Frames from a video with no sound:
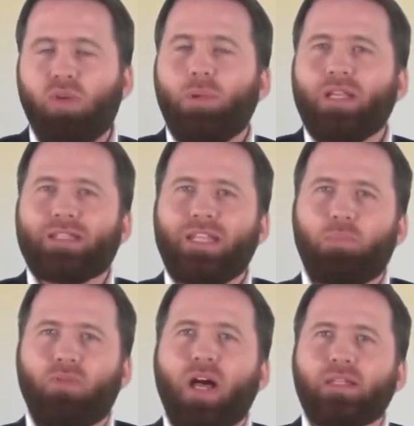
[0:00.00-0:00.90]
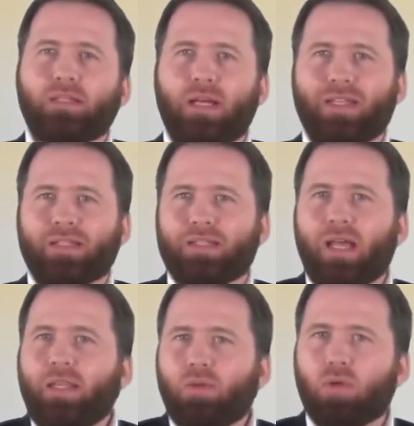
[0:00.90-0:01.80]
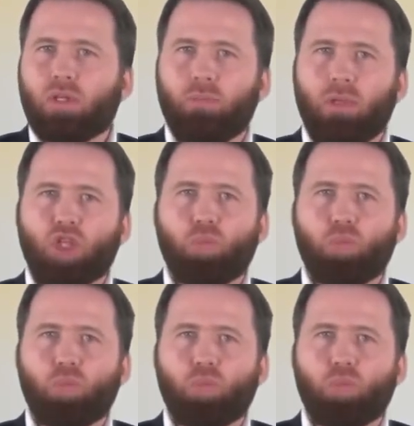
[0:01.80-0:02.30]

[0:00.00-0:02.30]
Und wenn man das nicht beweisen kann, dass es keinen Gott gibt,